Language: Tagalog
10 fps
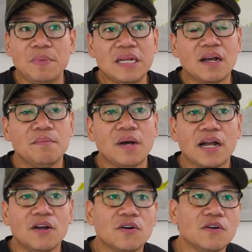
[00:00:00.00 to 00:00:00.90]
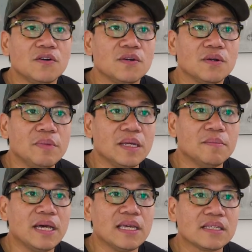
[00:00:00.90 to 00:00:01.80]
Yung pinakabago kong big
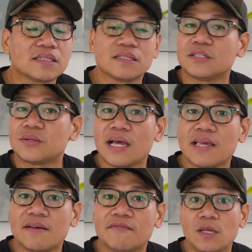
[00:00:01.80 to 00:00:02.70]
bike is the Triumph